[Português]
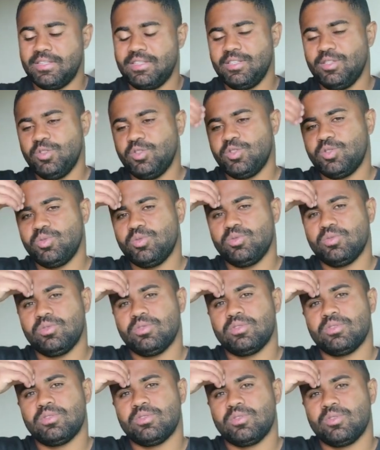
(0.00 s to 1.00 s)
Isso
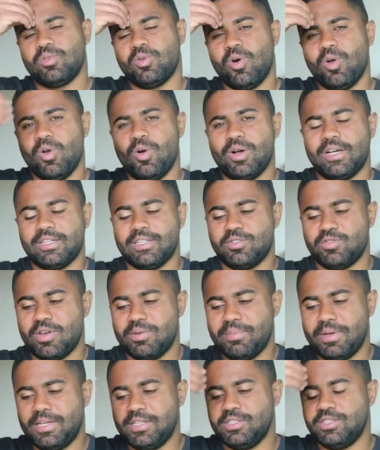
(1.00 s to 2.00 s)
coloca na
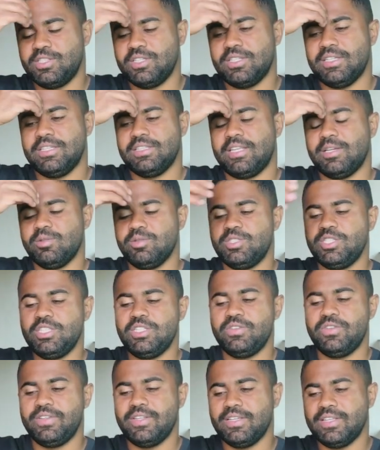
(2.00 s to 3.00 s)
sua mente. Tenho
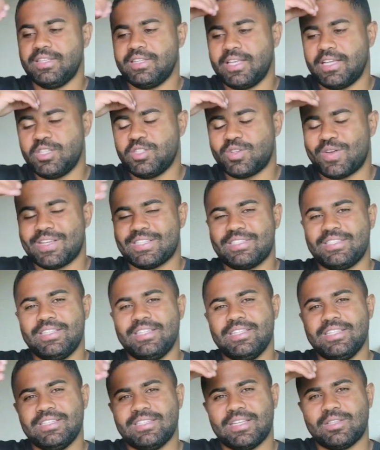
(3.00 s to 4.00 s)
dívida, tenho
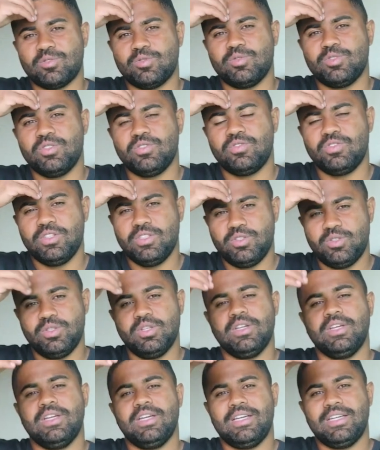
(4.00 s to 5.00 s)
escassez, está tudo
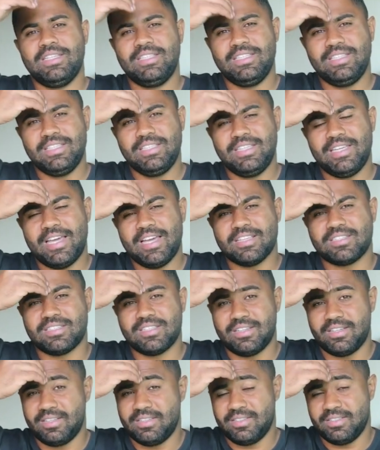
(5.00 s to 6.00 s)
difícil. E
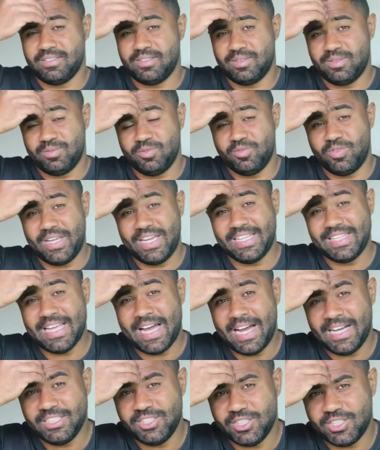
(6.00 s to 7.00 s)
essa
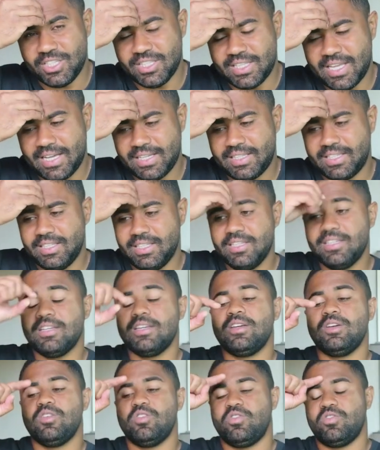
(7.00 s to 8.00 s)
verdade que está aqui
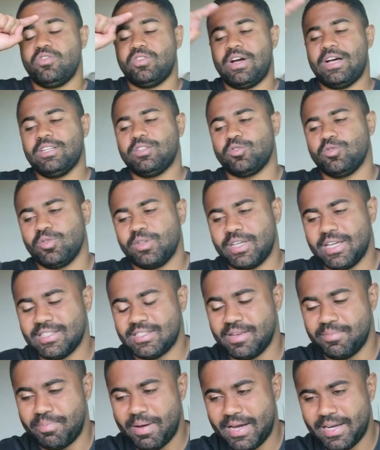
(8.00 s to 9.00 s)
faz com que
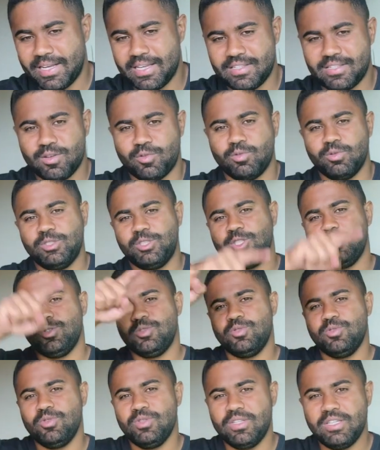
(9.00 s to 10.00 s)
essa aparência
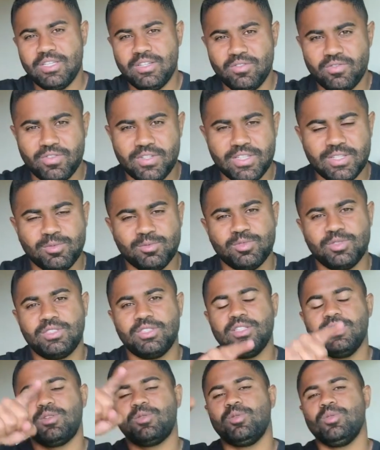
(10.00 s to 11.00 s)
continue e vira um
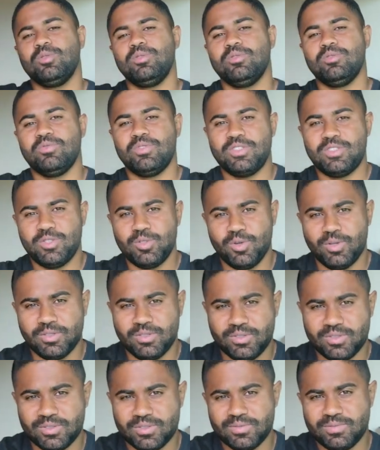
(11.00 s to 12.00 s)
círculo
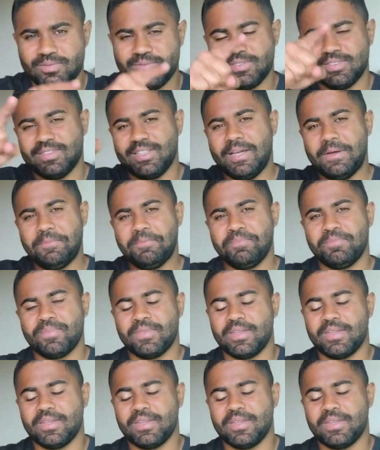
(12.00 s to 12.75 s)
vicioso. Né?